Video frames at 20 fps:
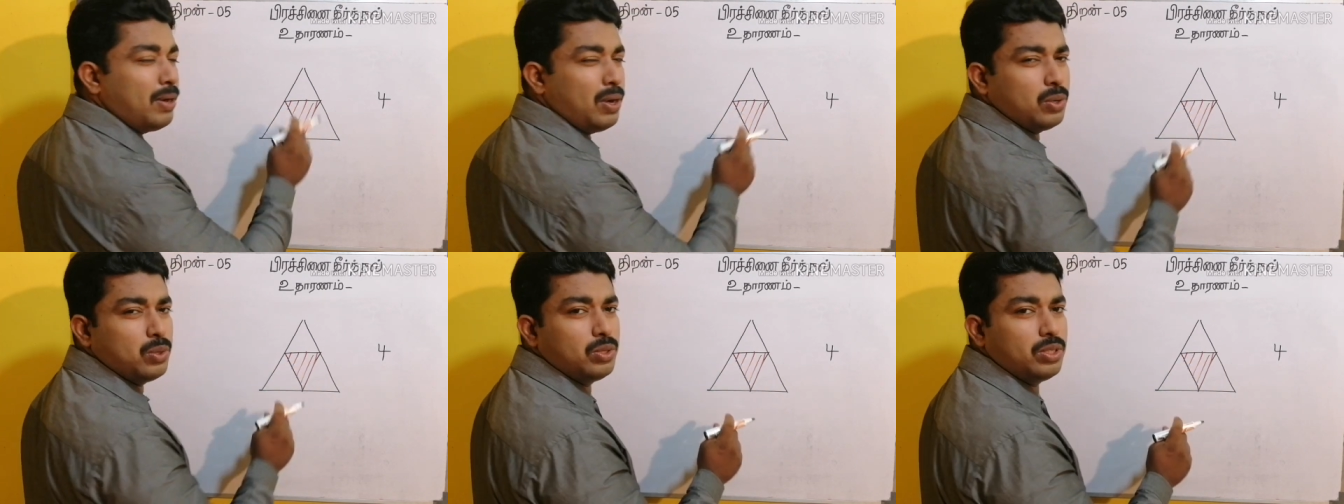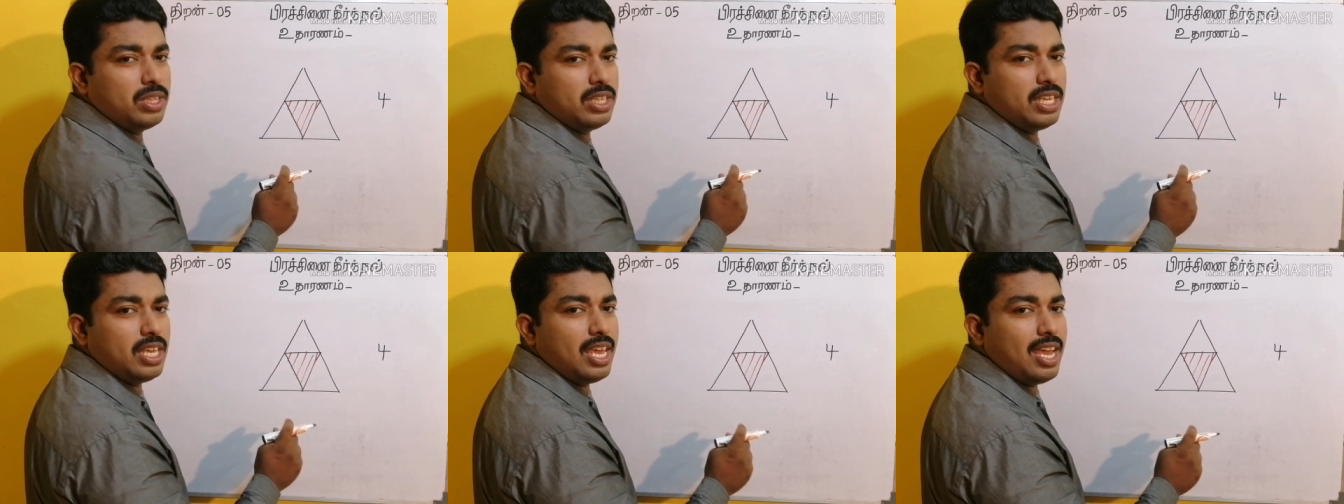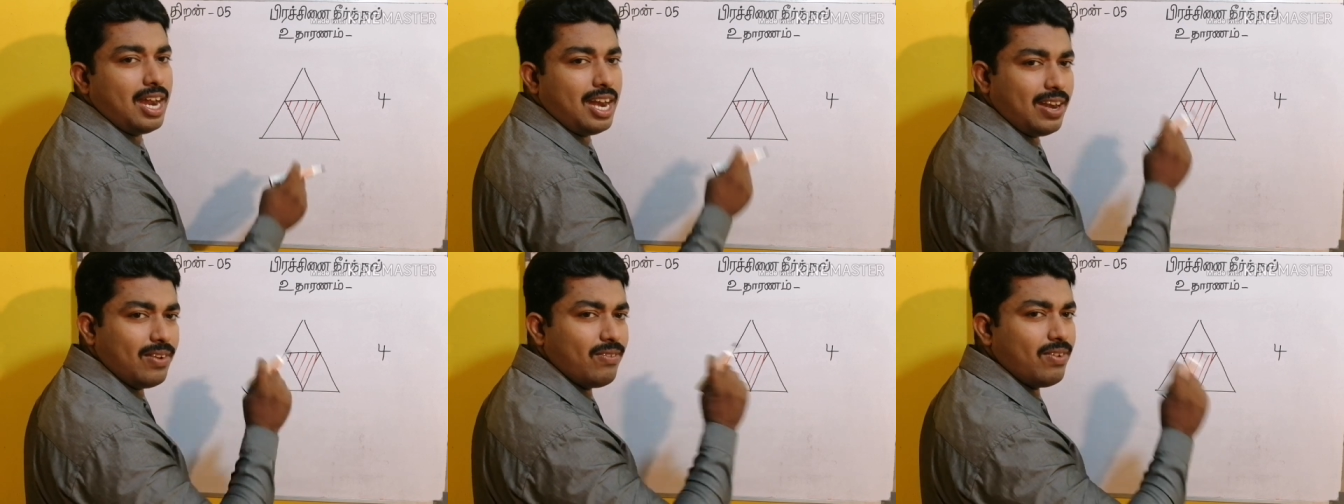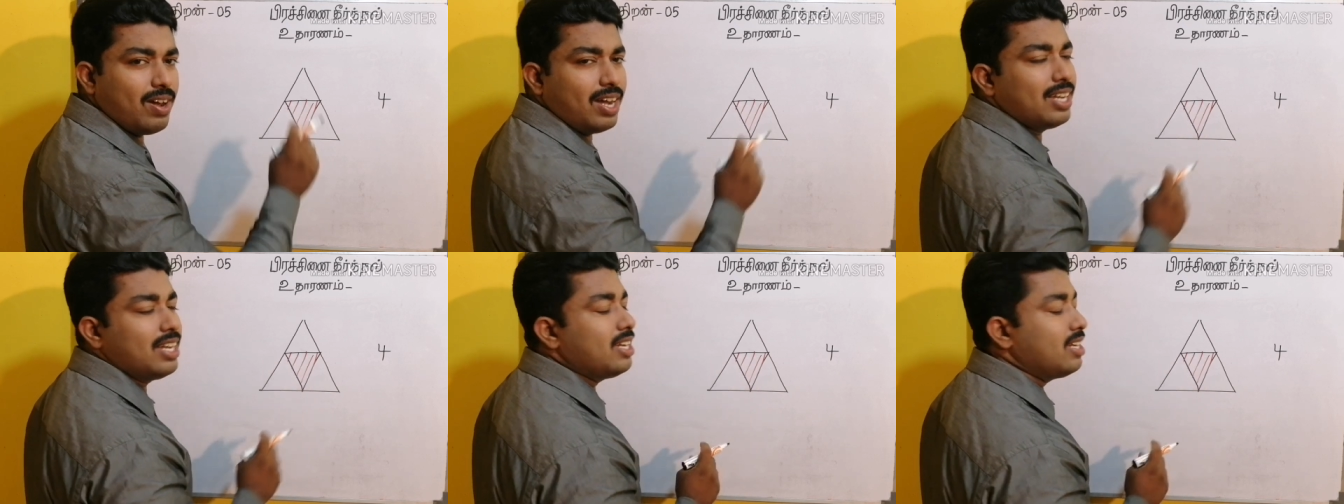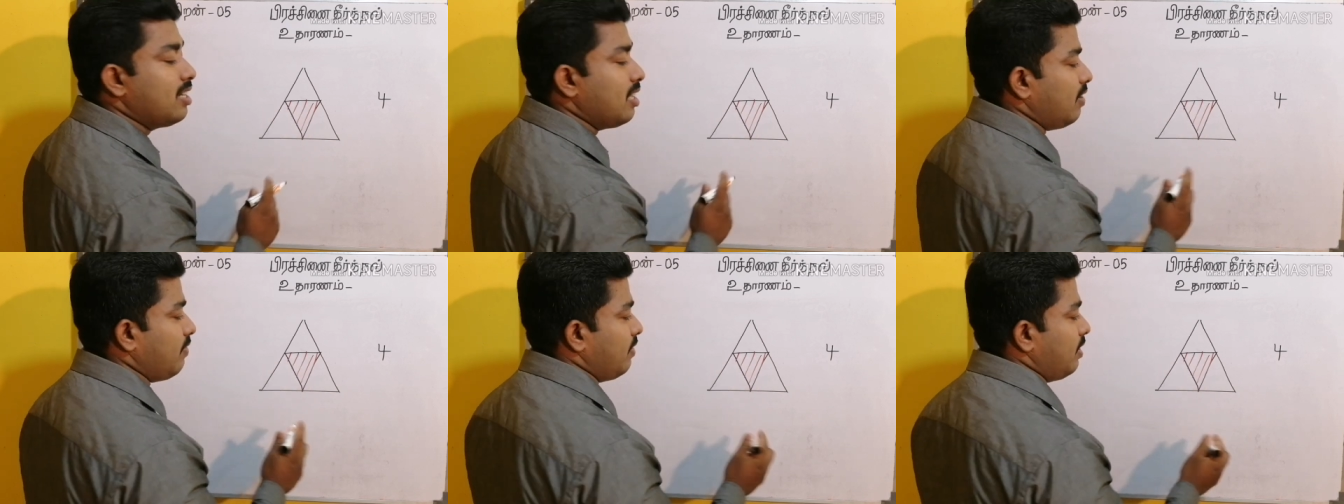பகுதியால்
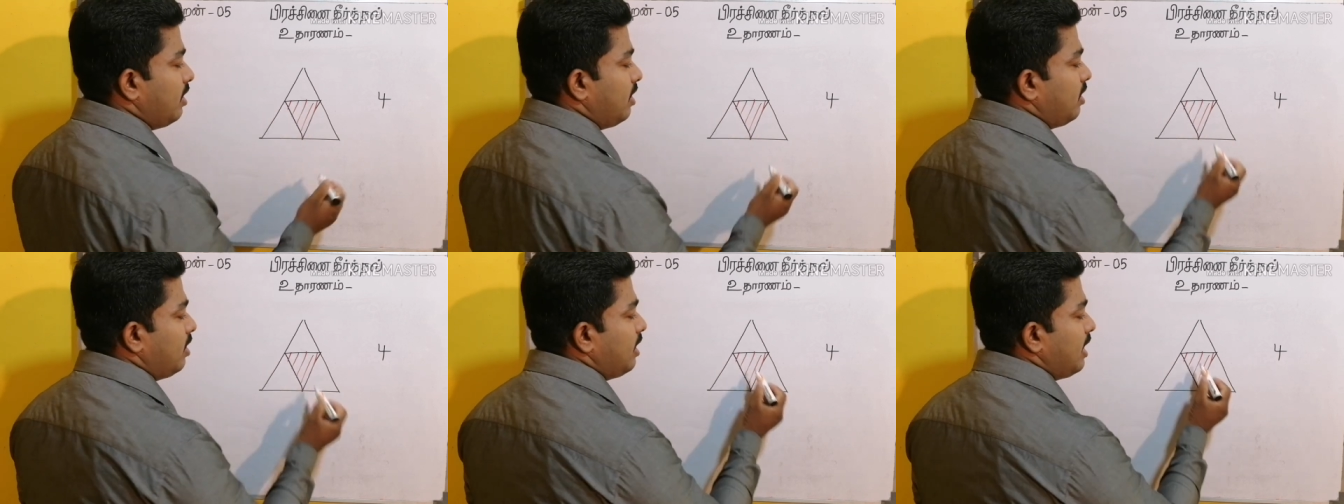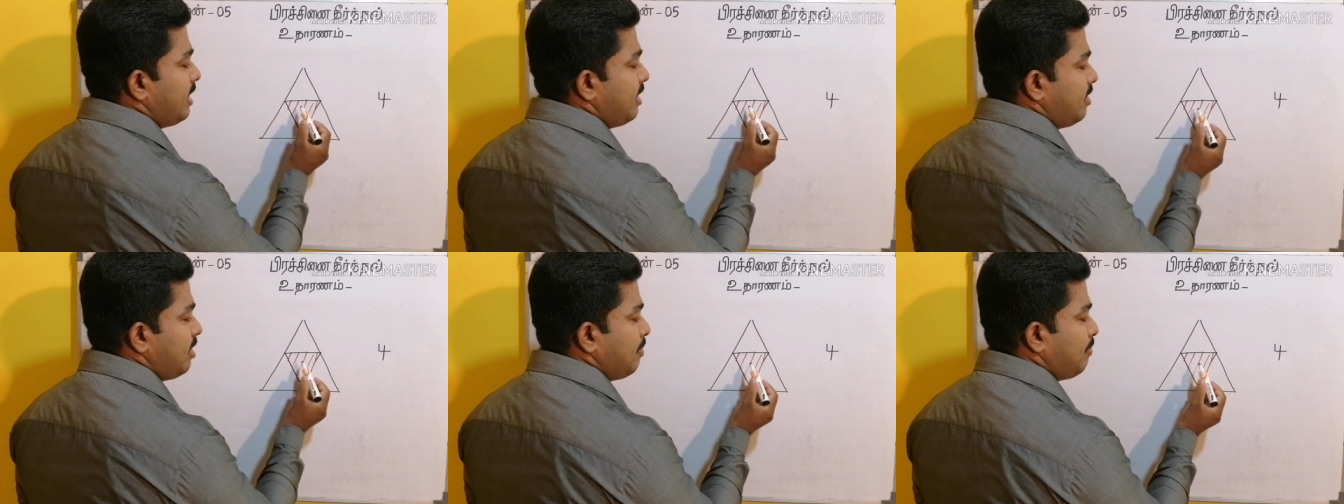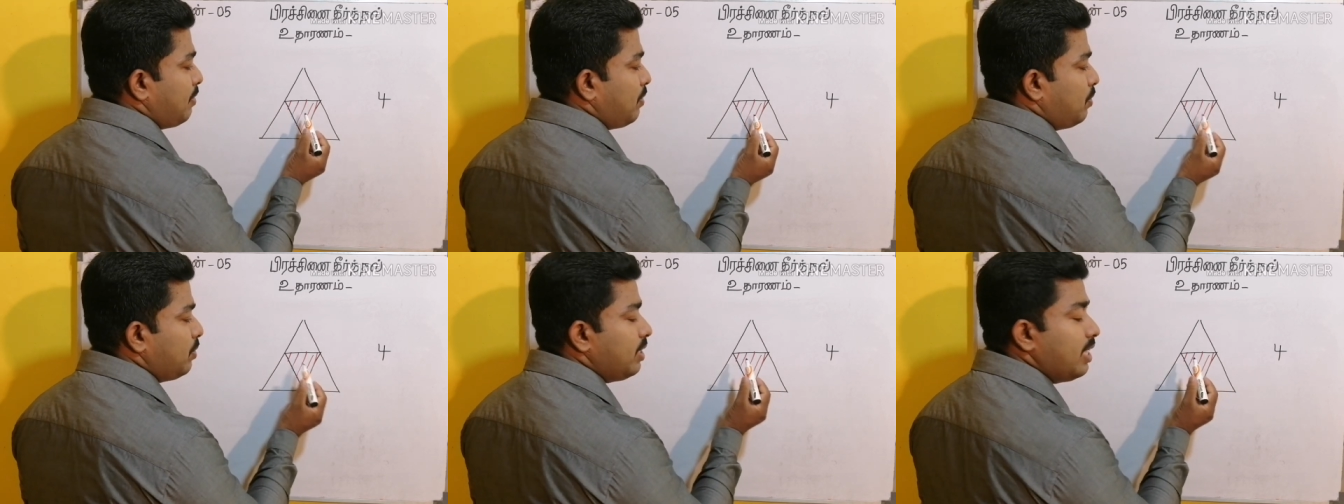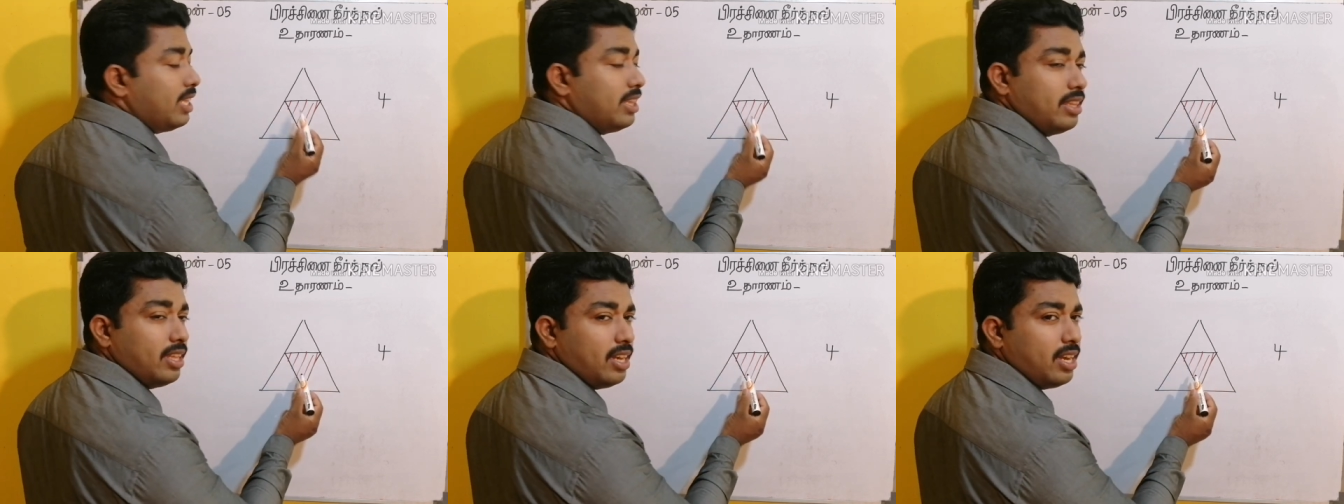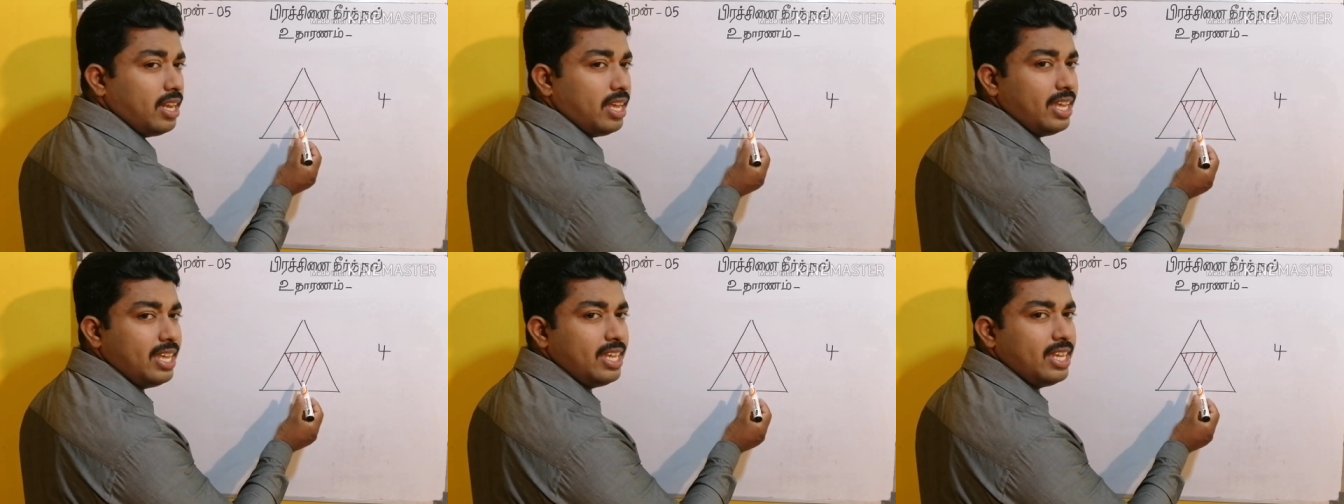வகுக்க வேண்டும் நிலற்றிய பகுதி
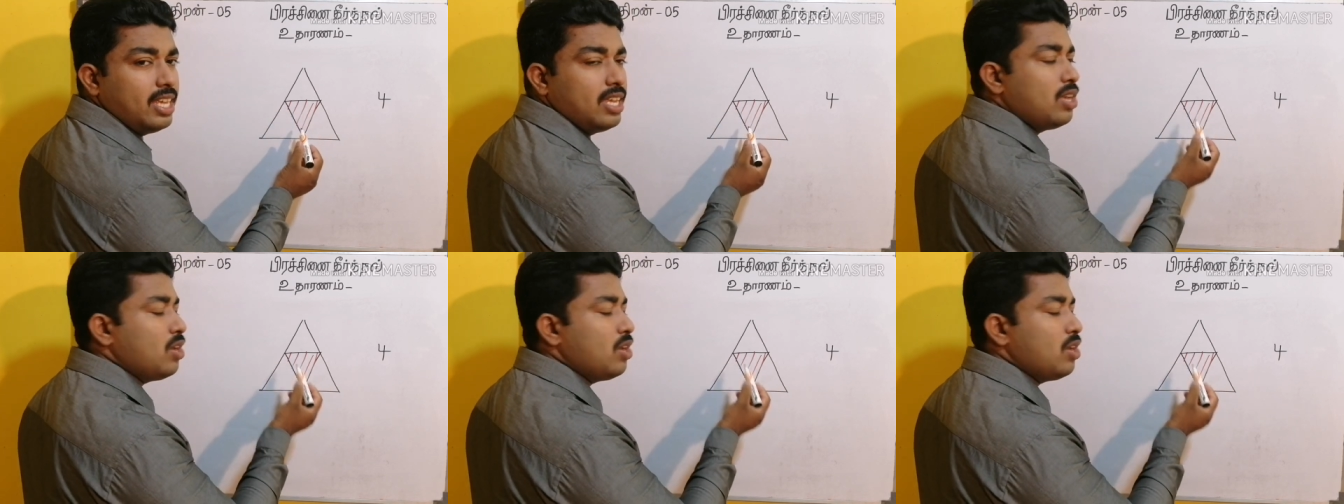எத்தனை